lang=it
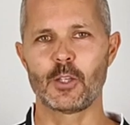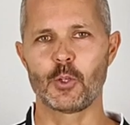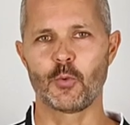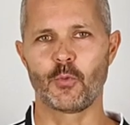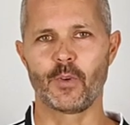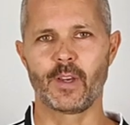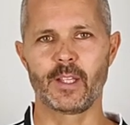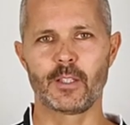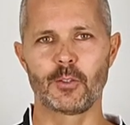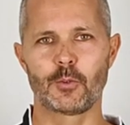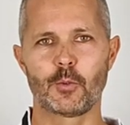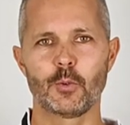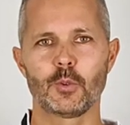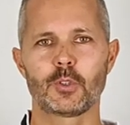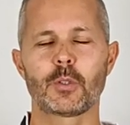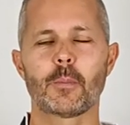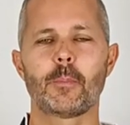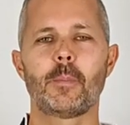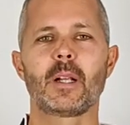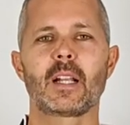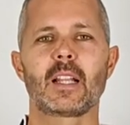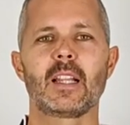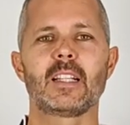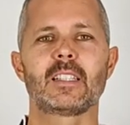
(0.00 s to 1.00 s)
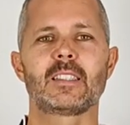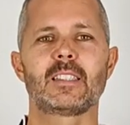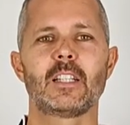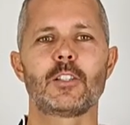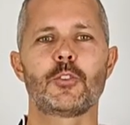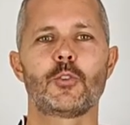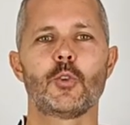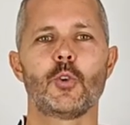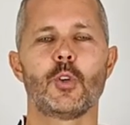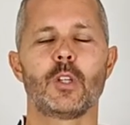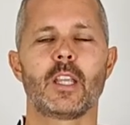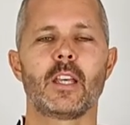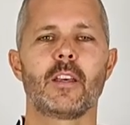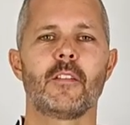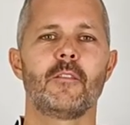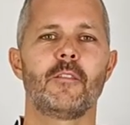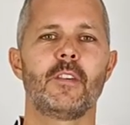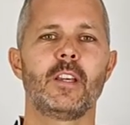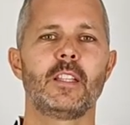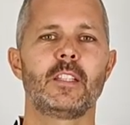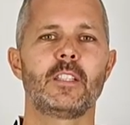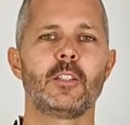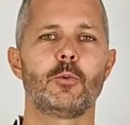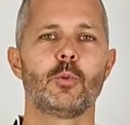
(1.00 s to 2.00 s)
Juventus per la stagione
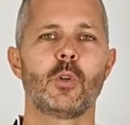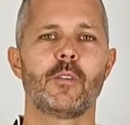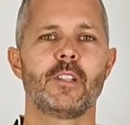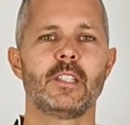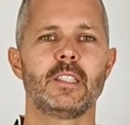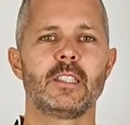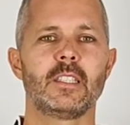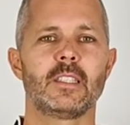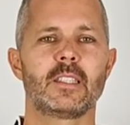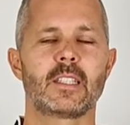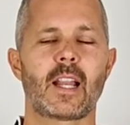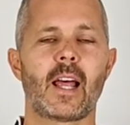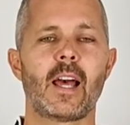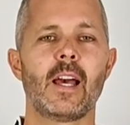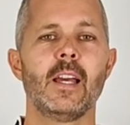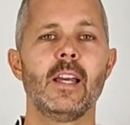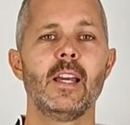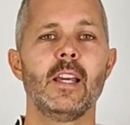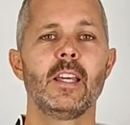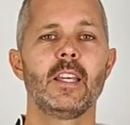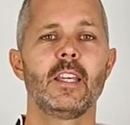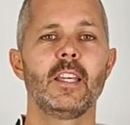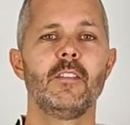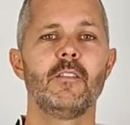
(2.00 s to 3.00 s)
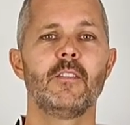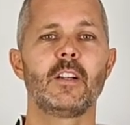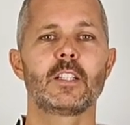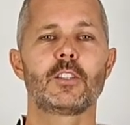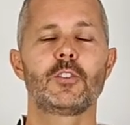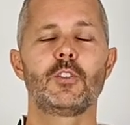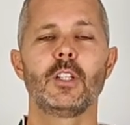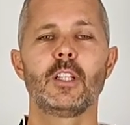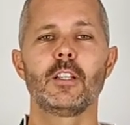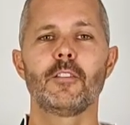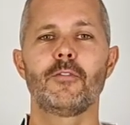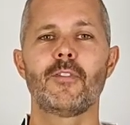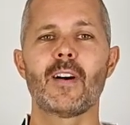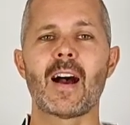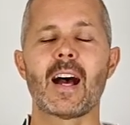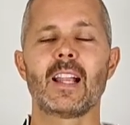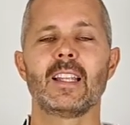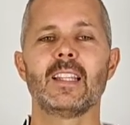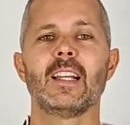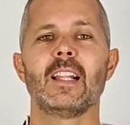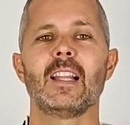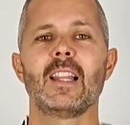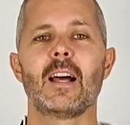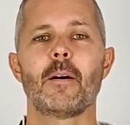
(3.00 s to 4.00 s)
22-23 in versione fan,
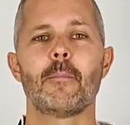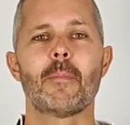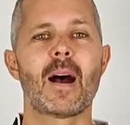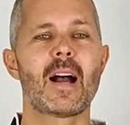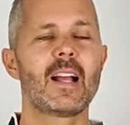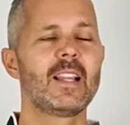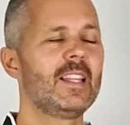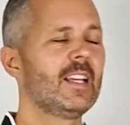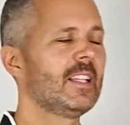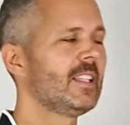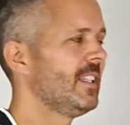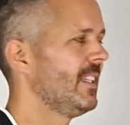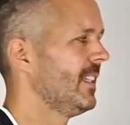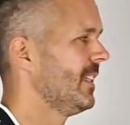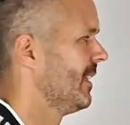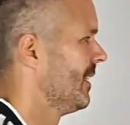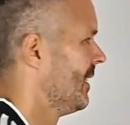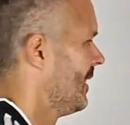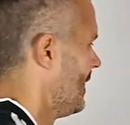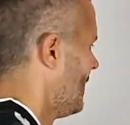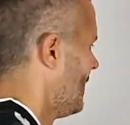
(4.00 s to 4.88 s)
la maglia di